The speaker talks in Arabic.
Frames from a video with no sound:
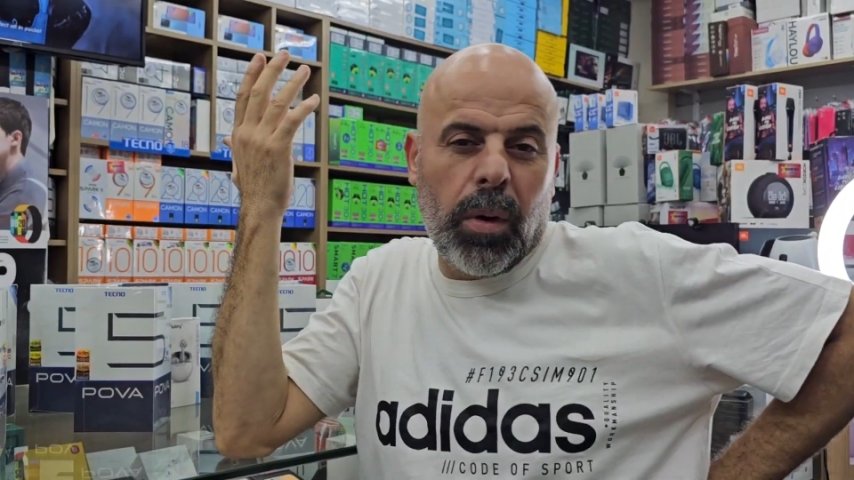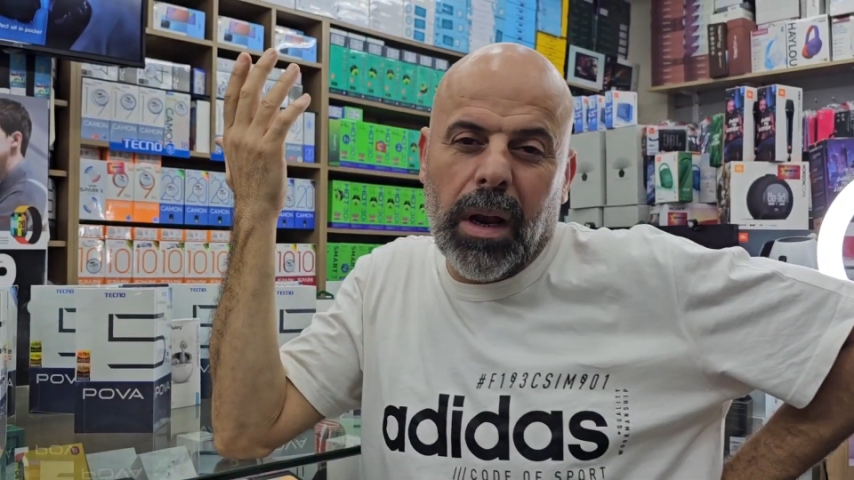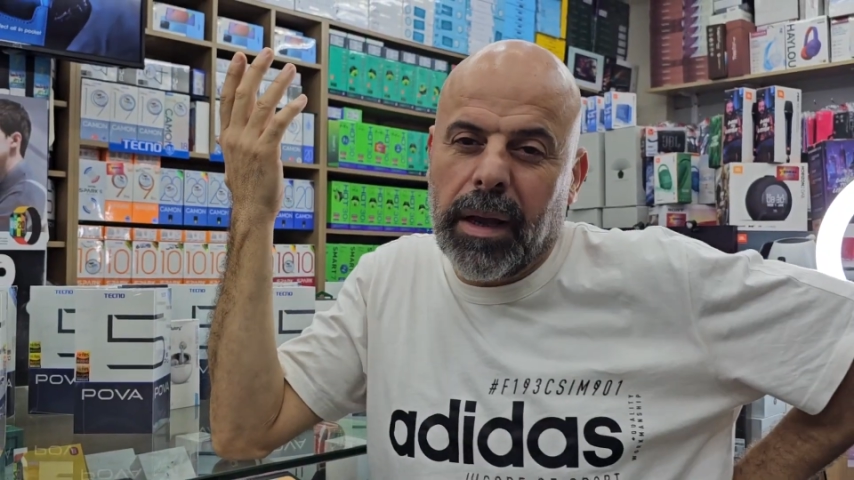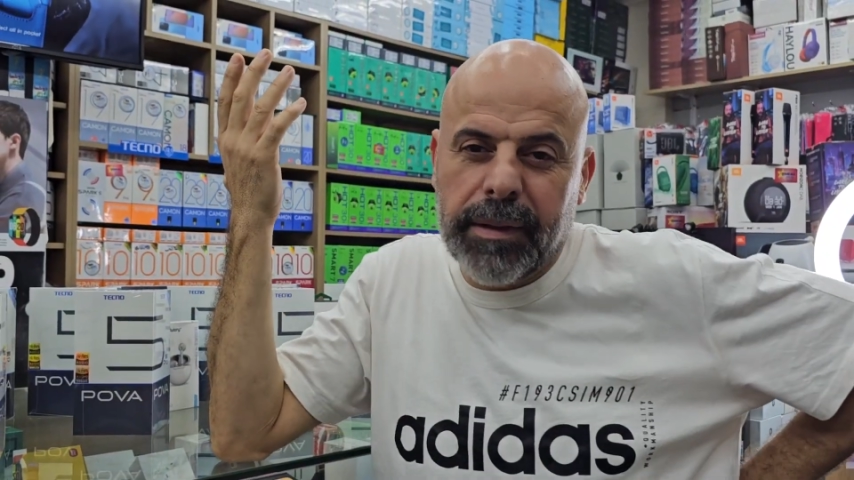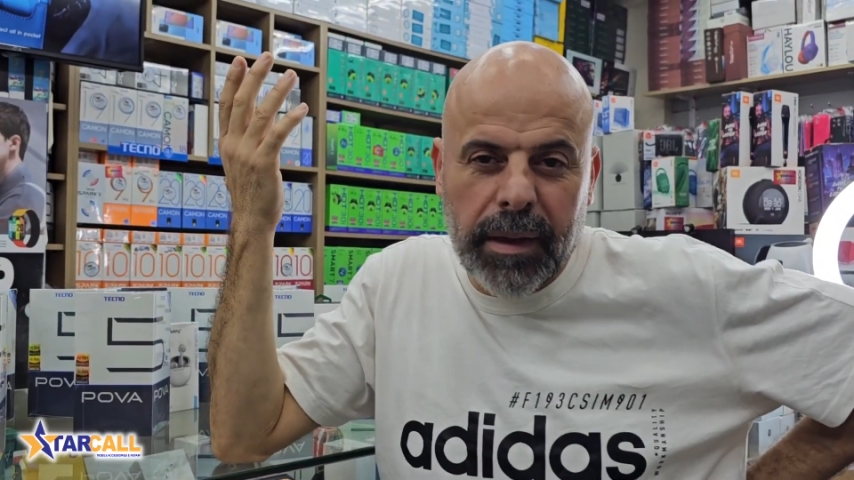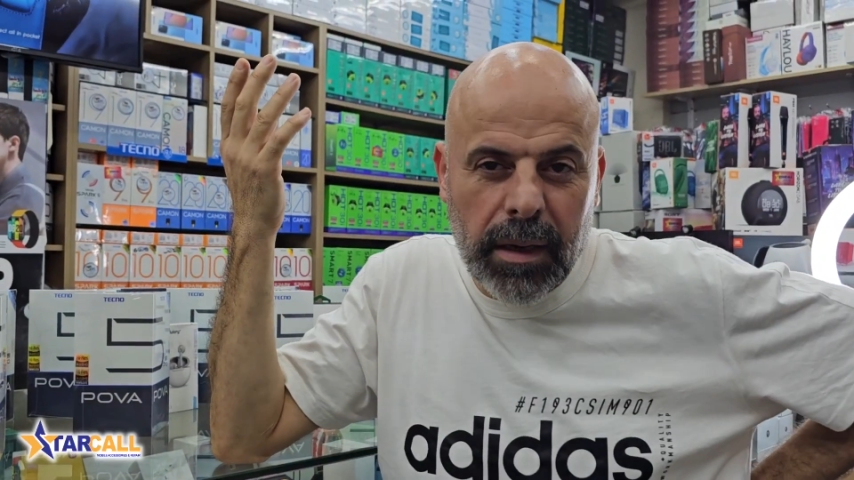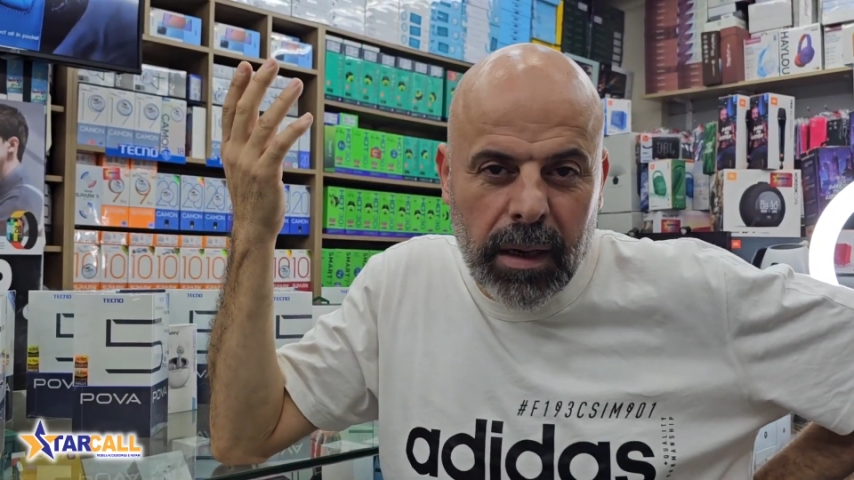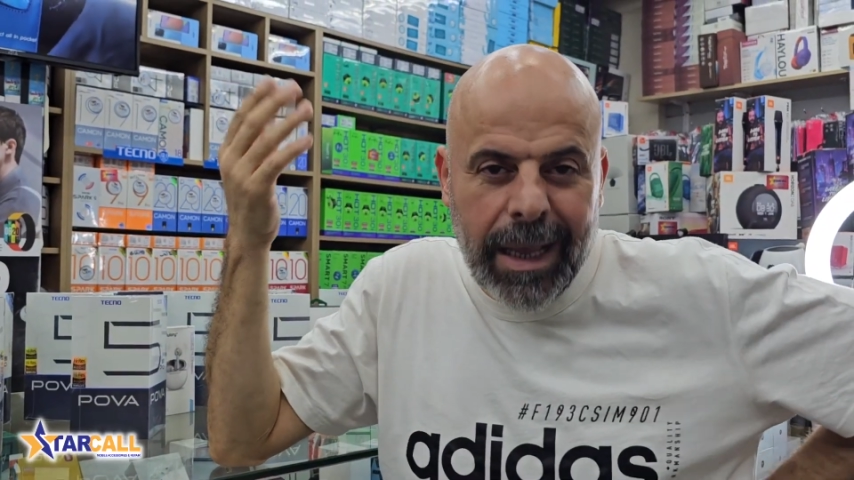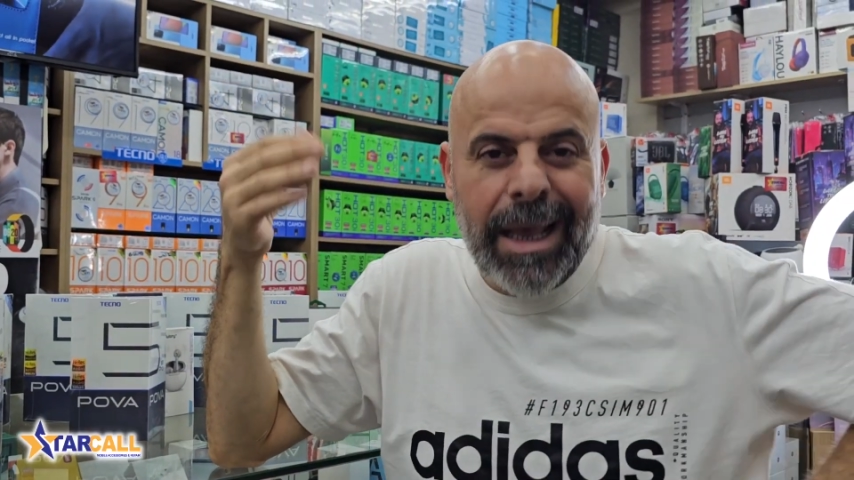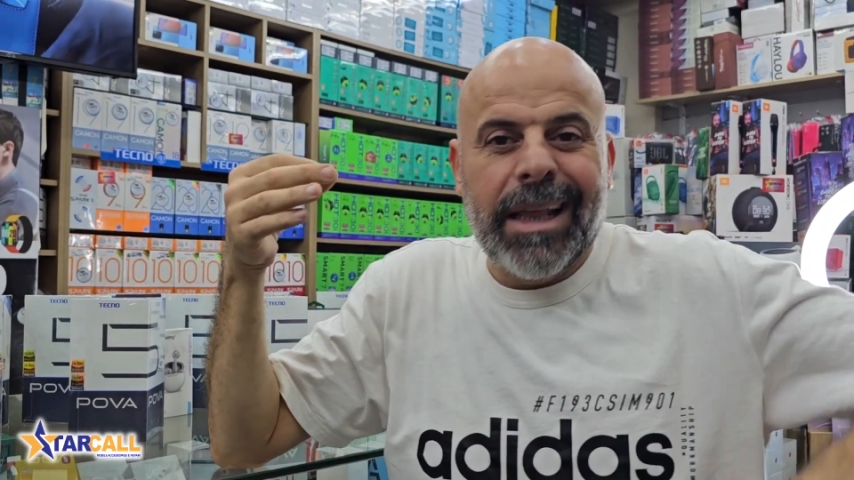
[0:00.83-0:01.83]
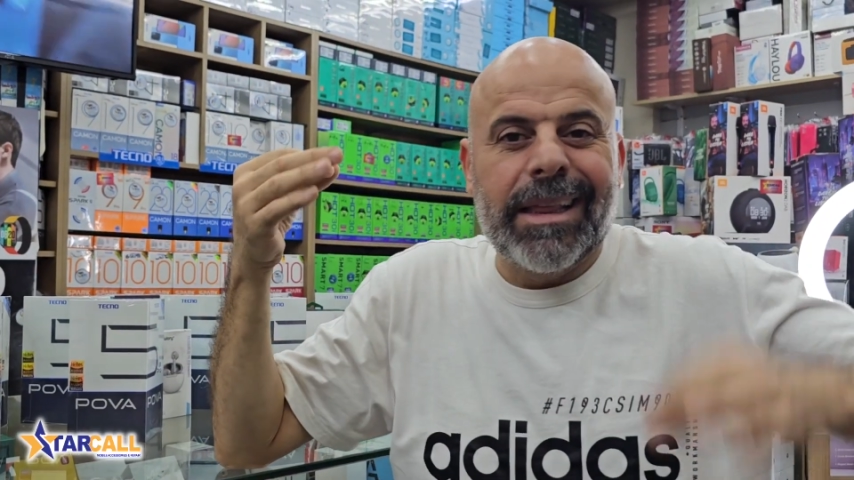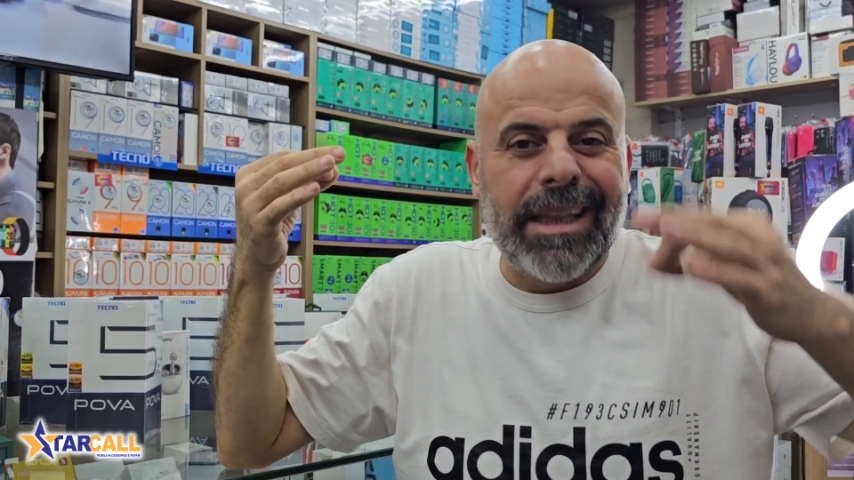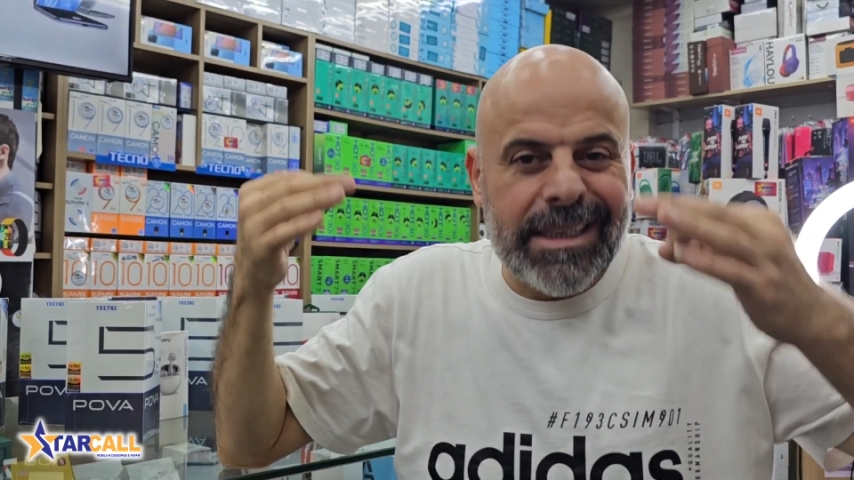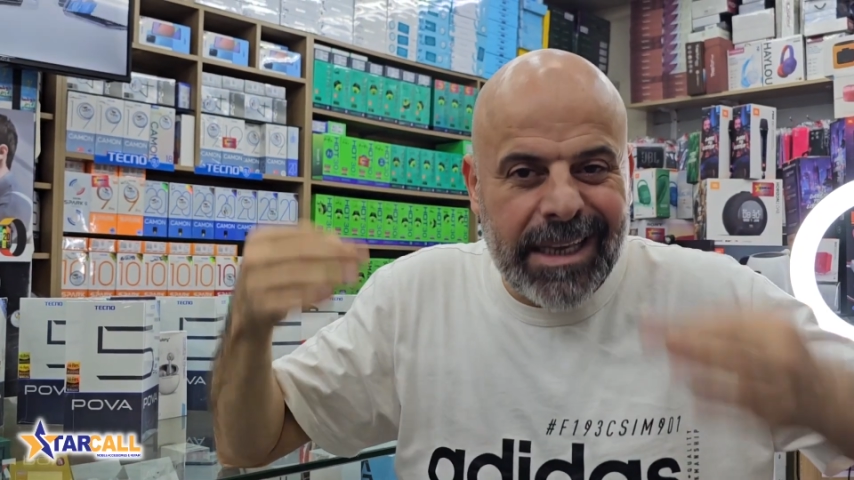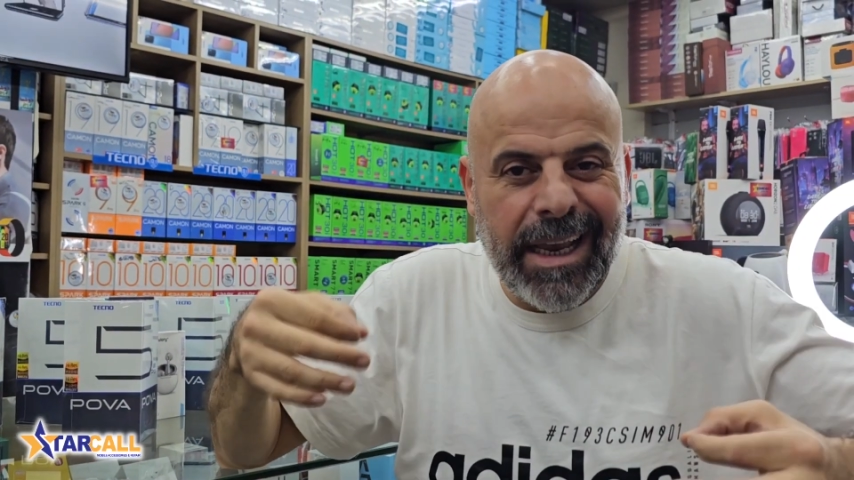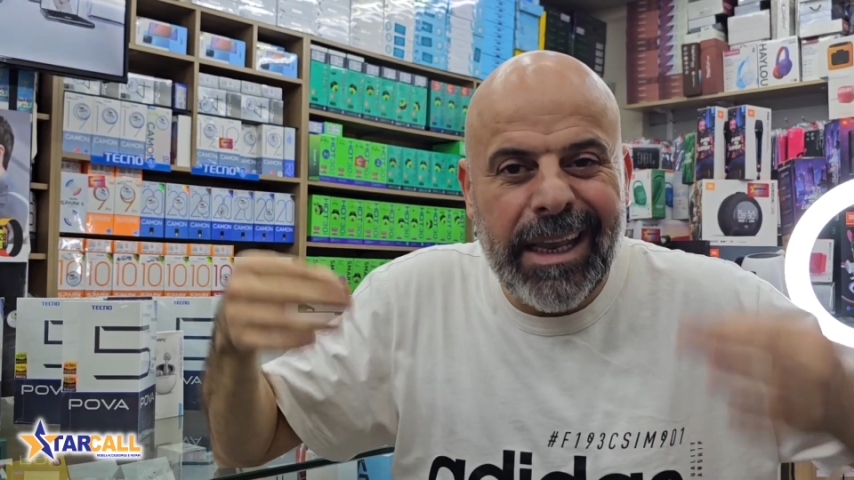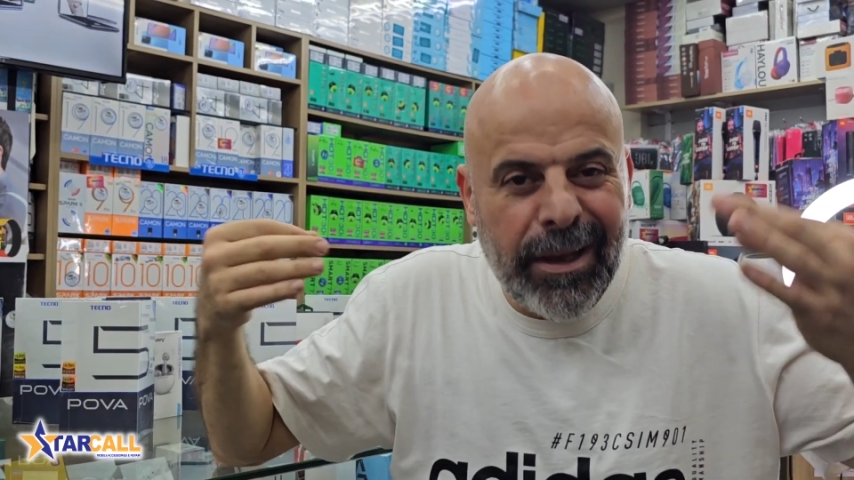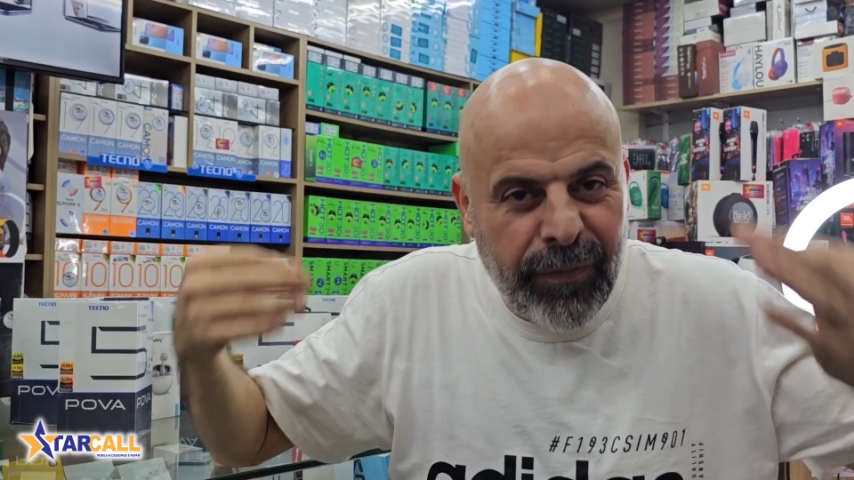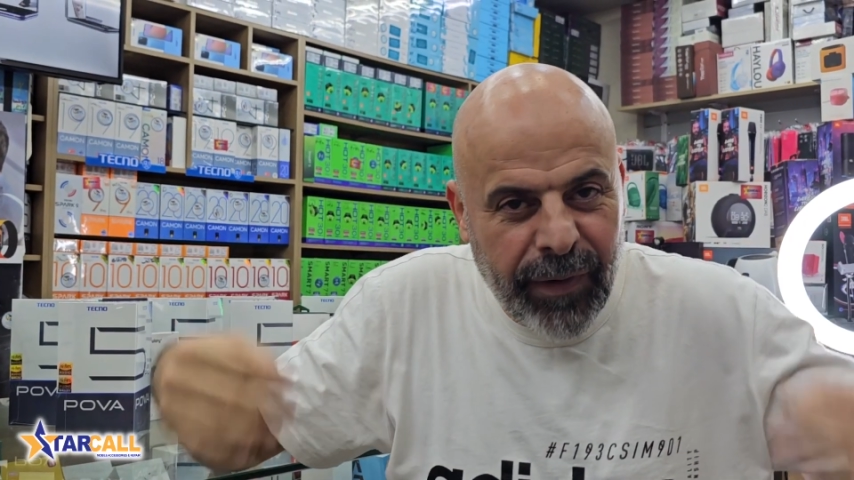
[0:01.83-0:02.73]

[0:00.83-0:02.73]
ولا كثير 90